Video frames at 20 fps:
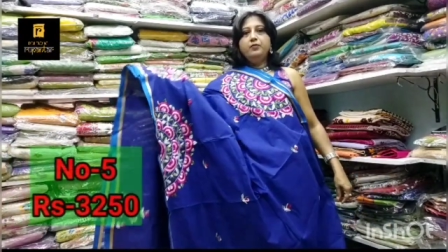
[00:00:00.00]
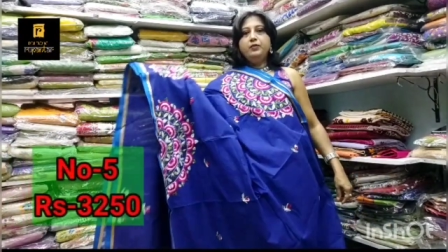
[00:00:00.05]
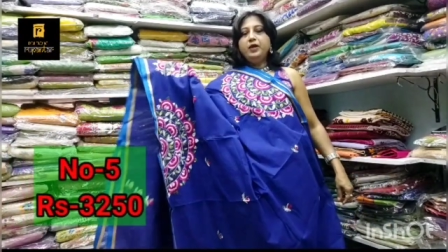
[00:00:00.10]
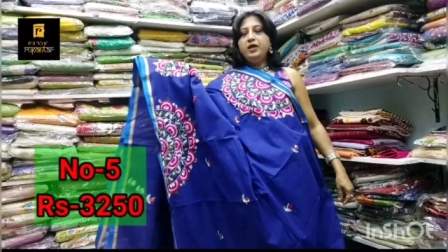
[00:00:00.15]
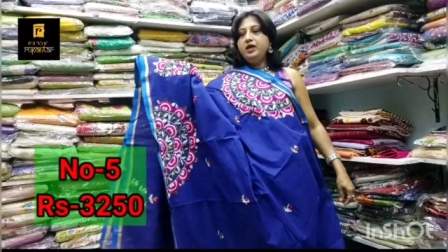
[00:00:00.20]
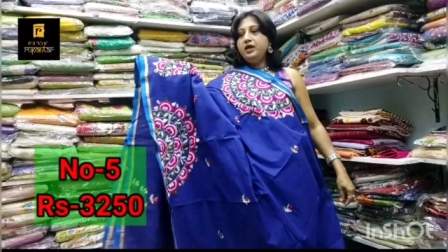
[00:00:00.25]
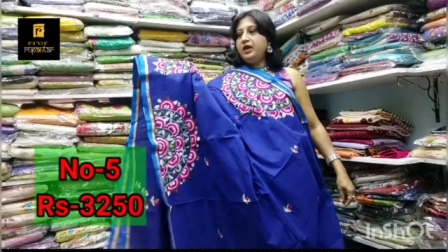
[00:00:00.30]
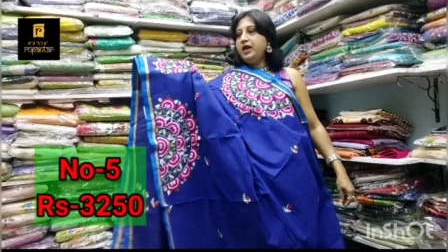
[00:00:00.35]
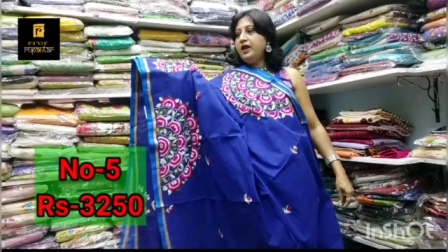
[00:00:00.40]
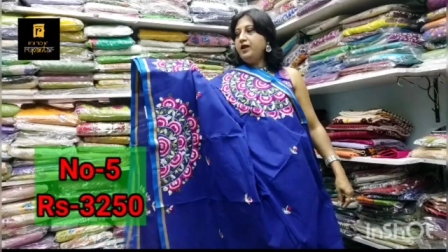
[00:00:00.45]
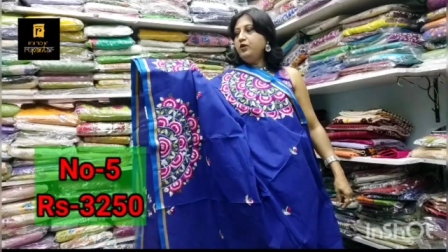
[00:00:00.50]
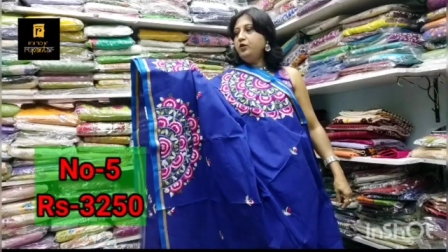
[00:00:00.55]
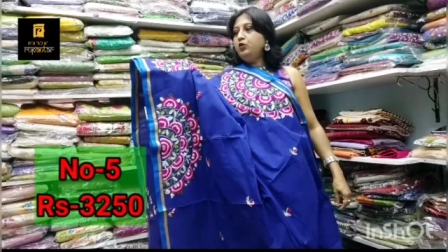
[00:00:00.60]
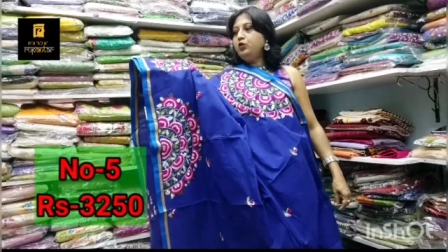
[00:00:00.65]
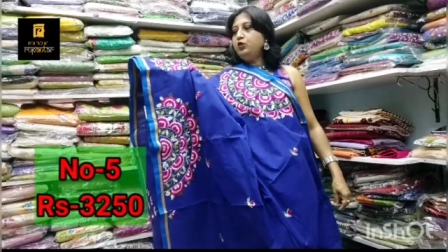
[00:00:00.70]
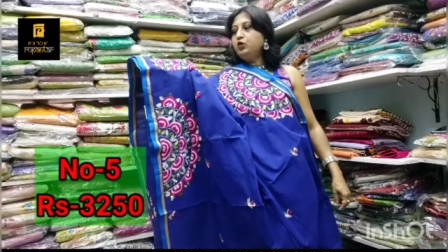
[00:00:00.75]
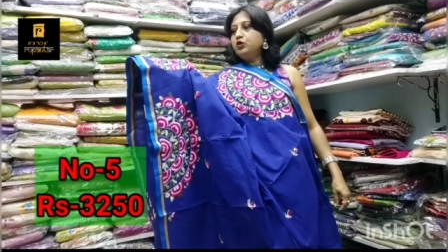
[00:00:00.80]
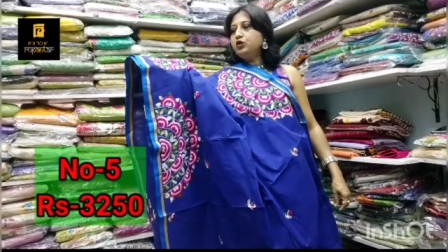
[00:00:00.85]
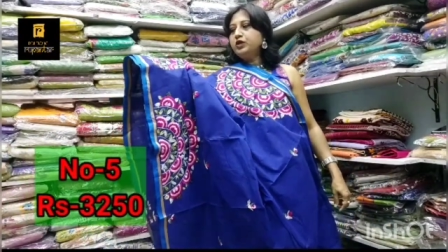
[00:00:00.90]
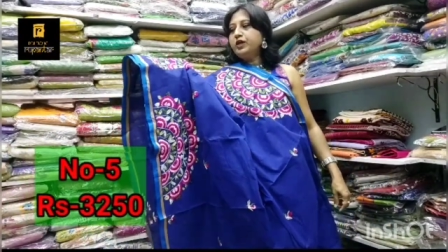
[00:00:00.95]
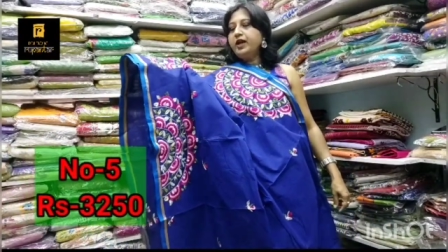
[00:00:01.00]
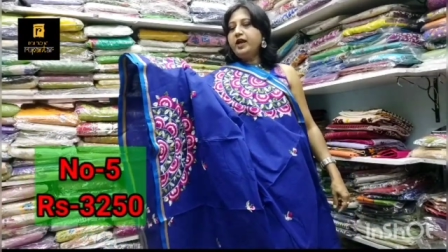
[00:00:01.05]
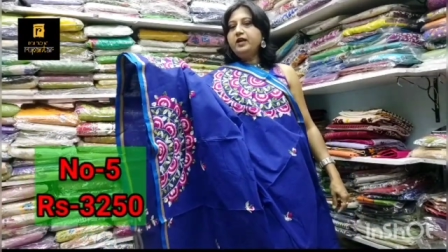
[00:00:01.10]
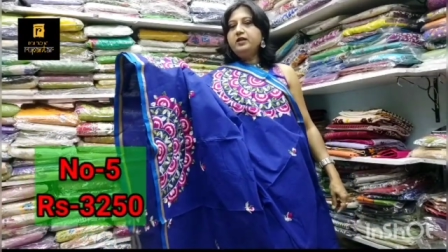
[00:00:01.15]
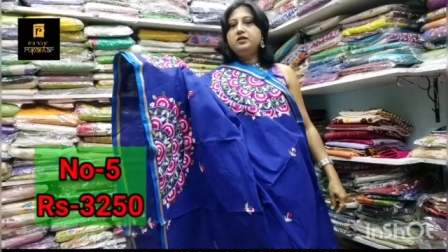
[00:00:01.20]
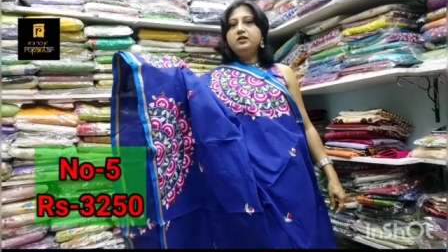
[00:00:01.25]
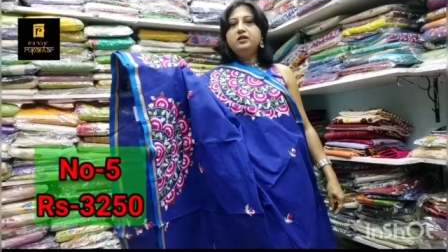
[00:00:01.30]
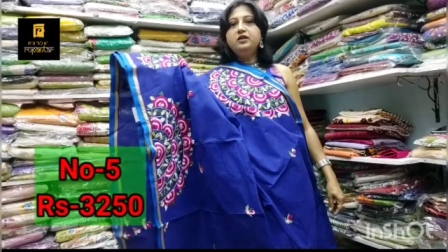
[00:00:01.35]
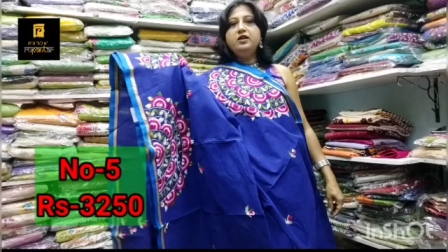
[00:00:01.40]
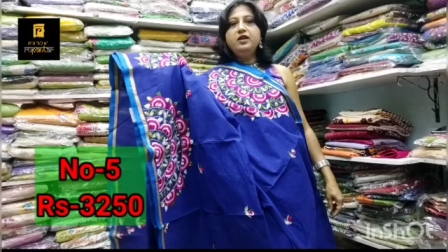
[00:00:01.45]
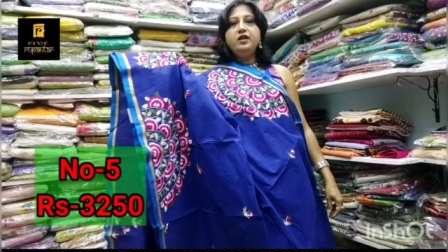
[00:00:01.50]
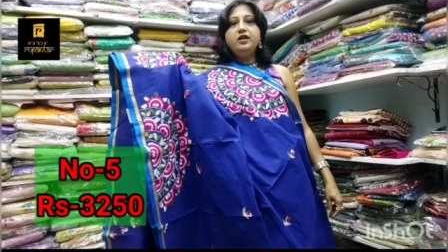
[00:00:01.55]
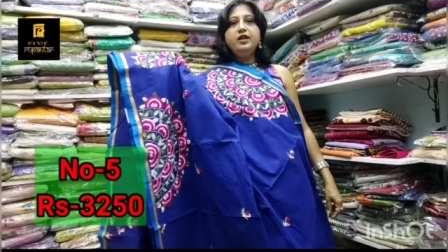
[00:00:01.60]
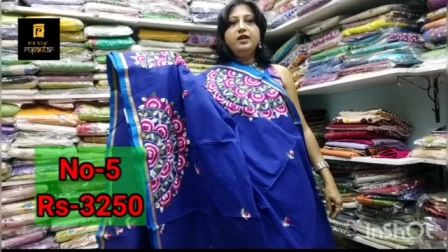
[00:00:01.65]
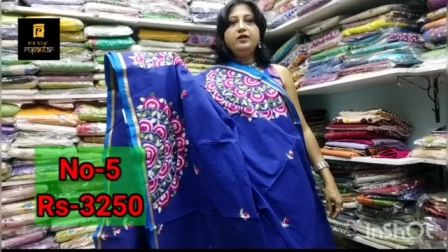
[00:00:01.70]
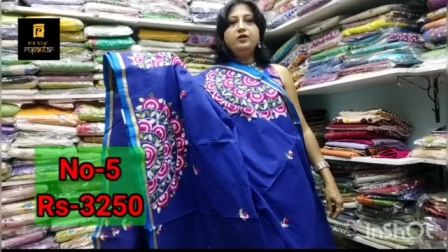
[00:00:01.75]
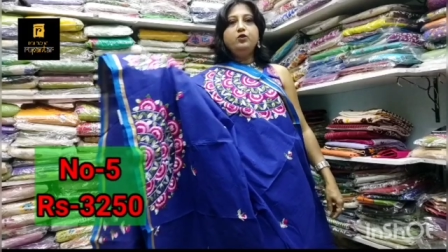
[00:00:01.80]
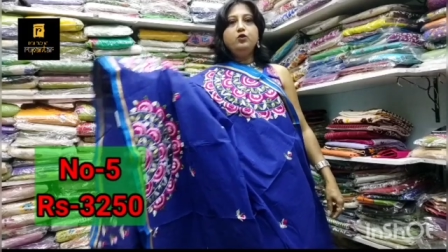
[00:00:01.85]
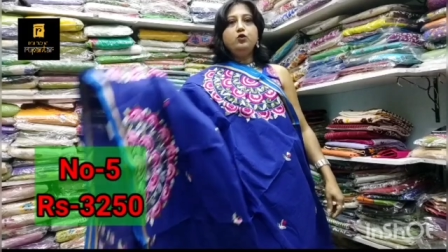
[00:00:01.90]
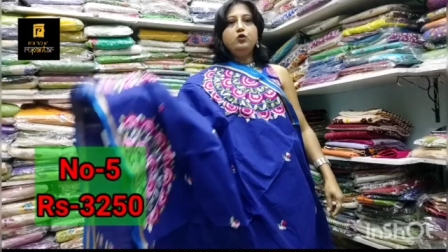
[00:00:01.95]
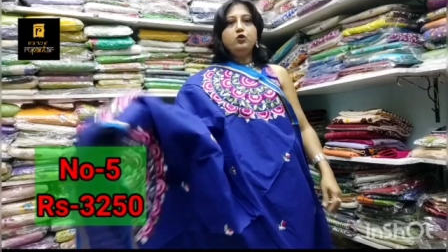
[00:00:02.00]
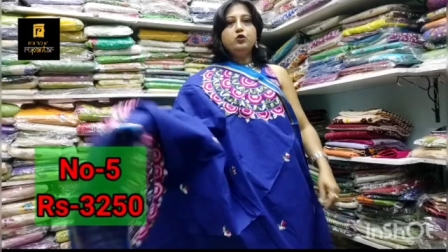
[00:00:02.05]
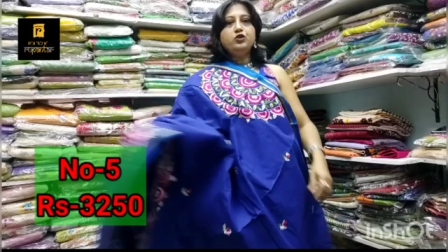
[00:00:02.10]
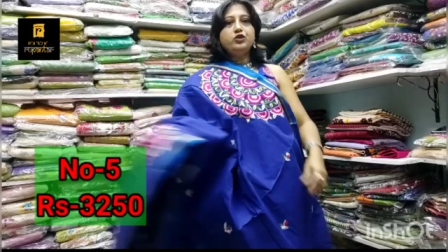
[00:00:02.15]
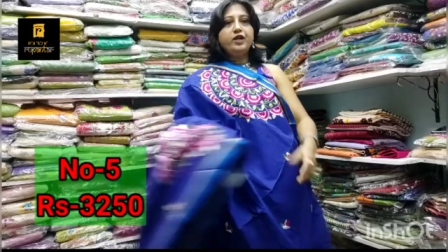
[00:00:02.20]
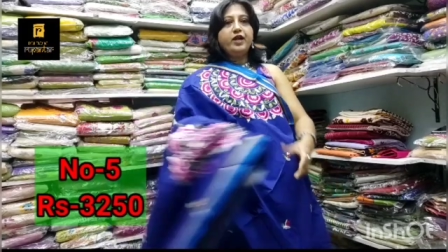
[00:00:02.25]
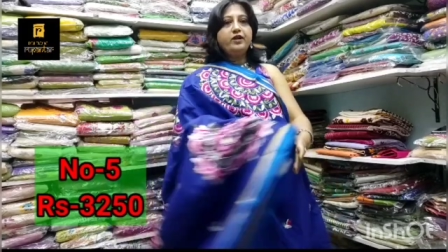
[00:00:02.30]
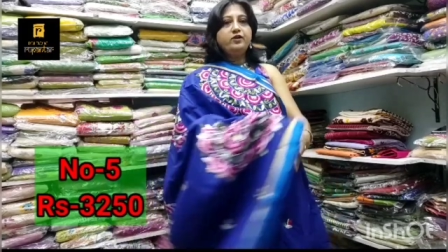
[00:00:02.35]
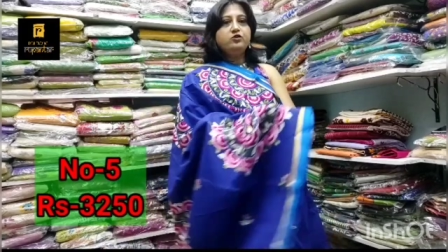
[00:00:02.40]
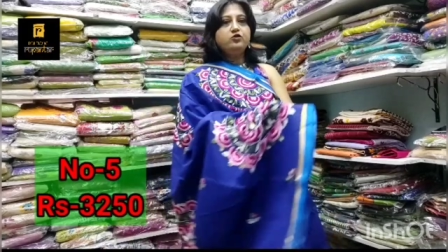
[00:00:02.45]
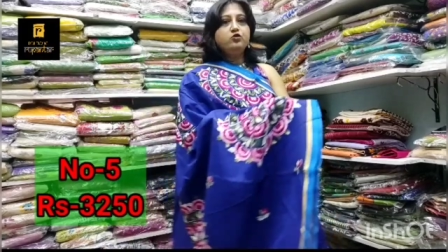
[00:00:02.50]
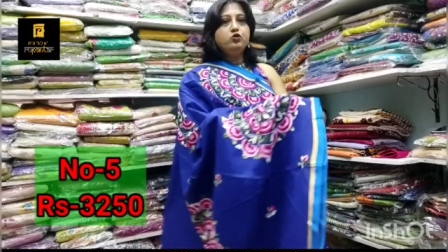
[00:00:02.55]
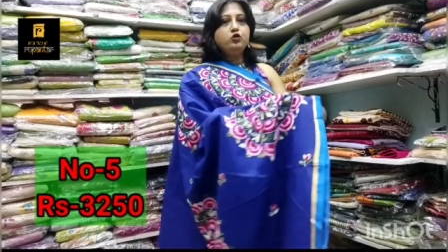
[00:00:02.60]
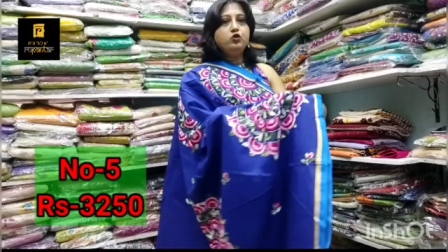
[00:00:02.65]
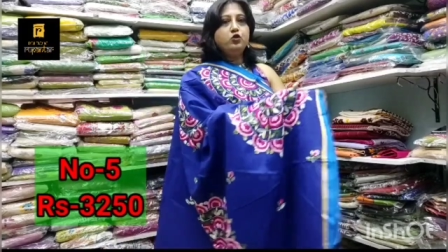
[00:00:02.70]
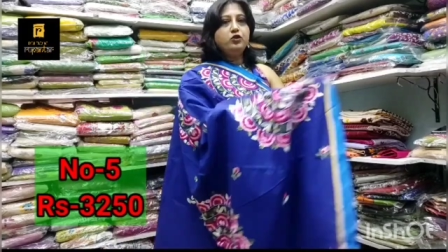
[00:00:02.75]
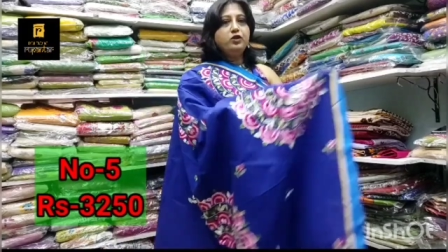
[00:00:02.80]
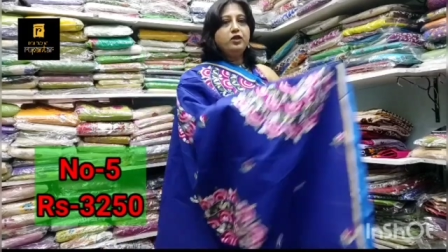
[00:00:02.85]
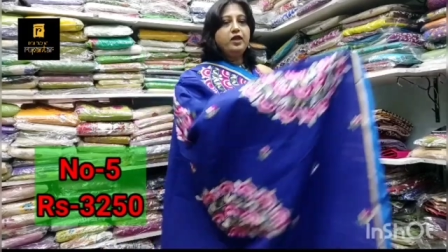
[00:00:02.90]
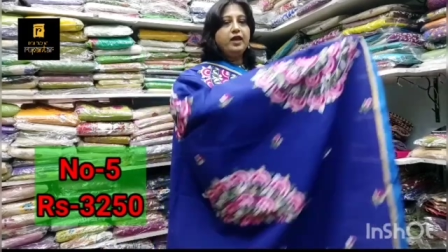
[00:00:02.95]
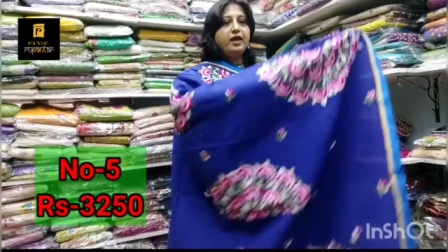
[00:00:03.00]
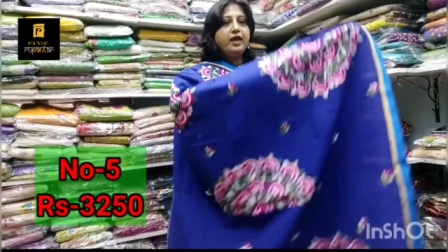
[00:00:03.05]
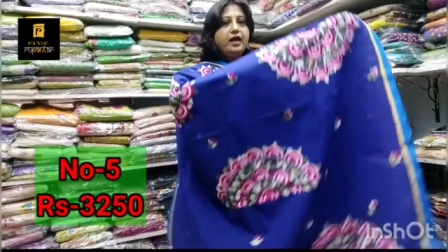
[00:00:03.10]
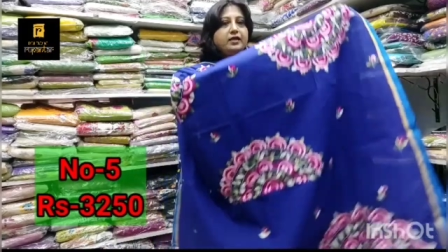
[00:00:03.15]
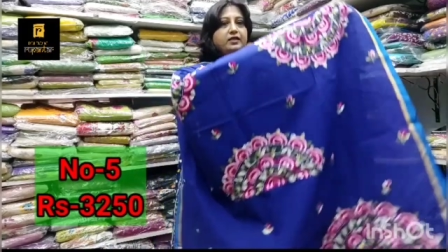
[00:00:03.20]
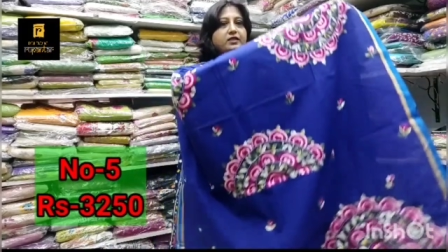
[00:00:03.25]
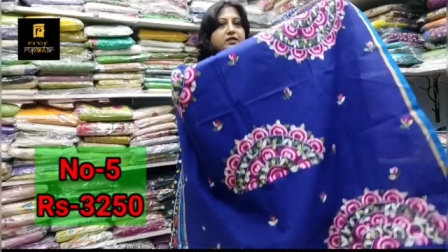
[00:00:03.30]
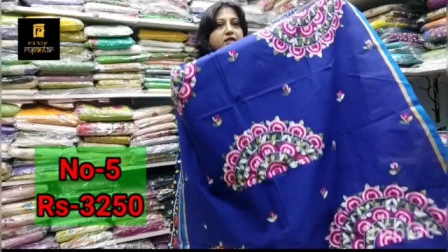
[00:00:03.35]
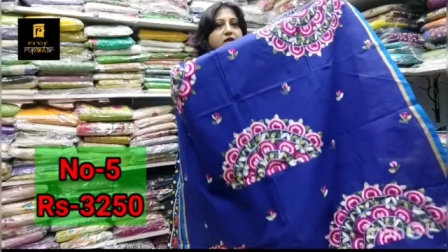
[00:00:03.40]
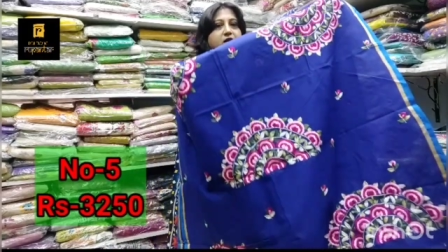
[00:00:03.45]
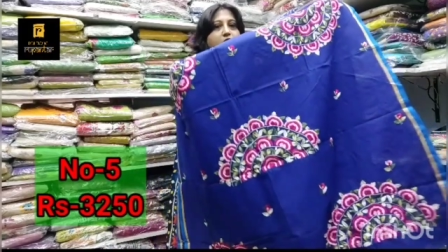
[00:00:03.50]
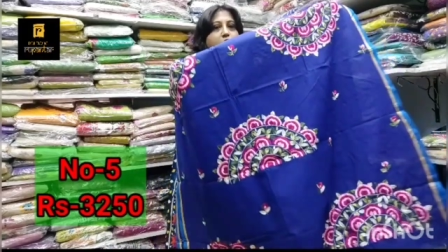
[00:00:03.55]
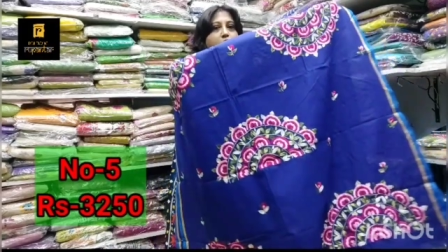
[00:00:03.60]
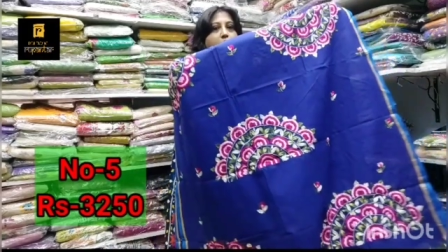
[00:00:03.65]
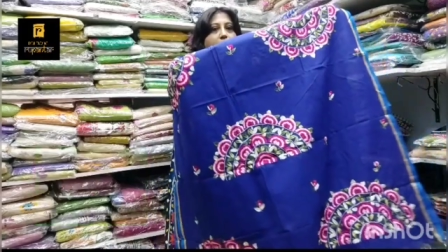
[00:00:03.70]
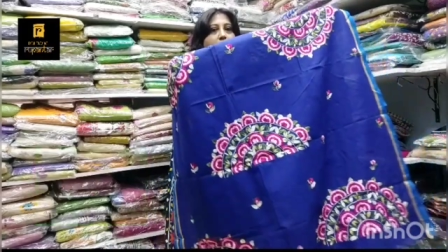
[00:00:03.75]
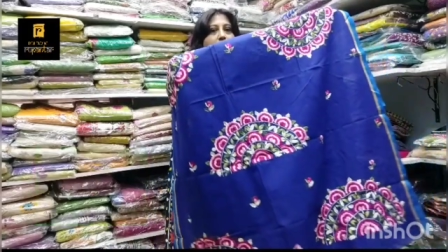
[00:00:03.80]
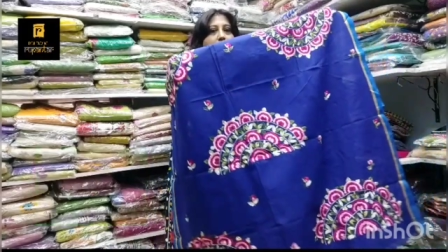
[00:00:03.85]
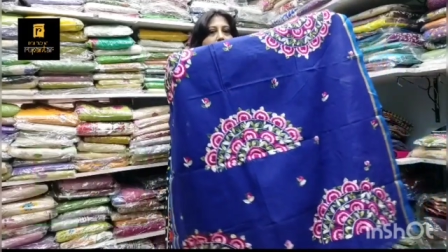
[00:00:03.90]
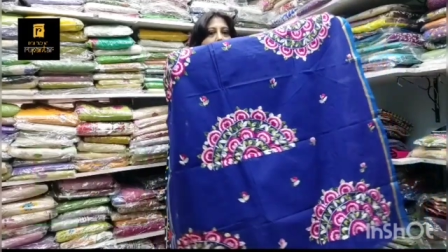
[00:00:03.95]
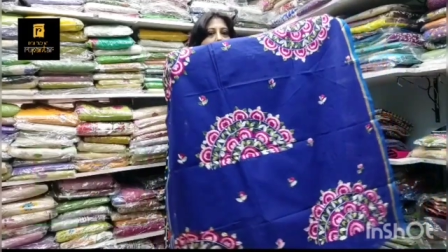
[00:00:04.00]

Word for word: পিঙ্কের দুটো শেড গ্রিনের দুটো শেড সুতো দিয়ে কাজটা করা